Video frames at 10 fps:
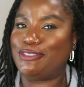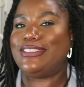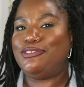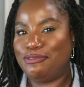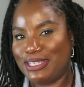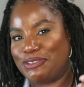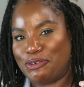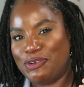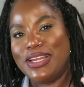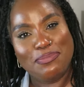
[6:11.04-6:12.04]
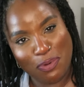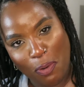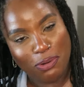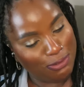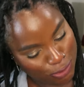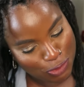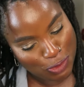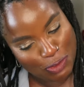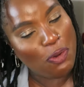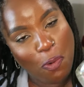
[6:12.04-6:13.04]
si tu viens te coller bon je
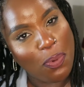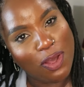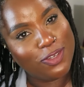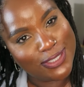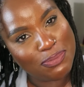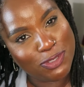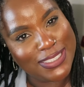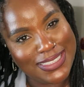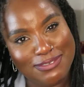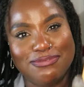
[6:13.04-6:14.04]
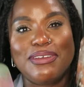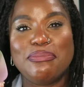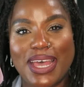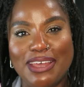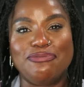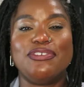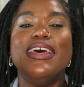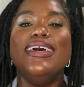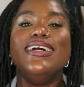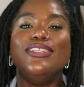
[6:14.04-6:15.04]
comprends que c'est positif. Bref,
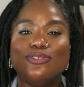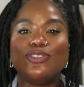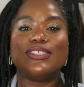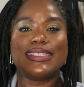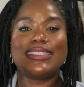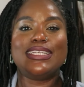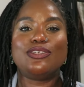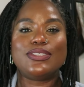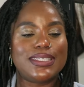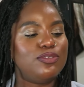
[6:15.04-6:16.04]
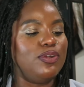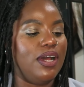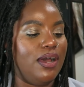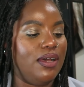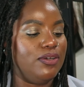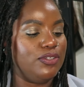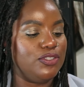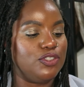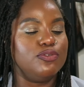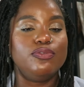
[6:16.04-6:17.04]
toujours est-il que ces deux-là,
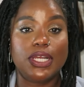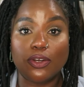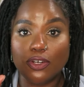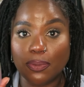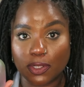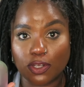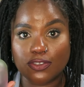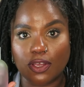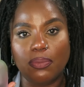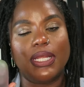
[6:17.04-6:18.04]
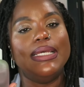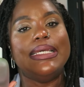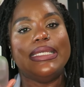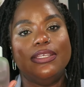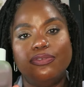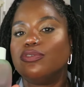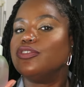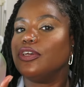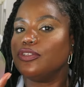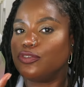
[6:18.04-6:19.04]
euh, je vous les recommande ensemble. Ils
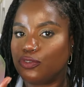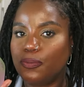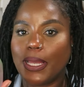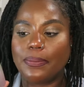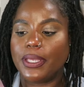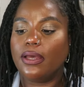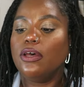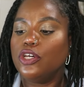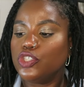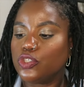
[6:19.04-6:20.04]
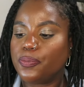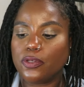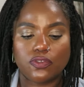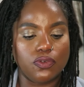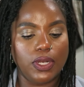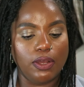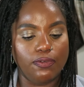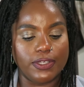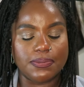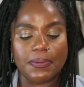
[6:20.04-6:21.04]
fonctionnent super bien. Je pense que là,
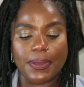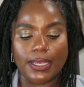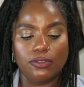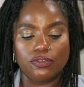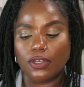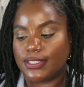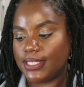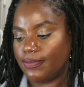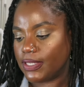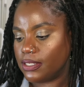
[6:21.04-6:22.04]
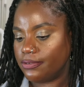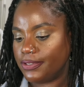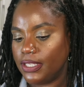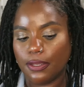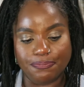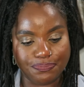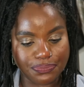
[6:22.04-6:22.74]
on va se préparer une sortie avec les filles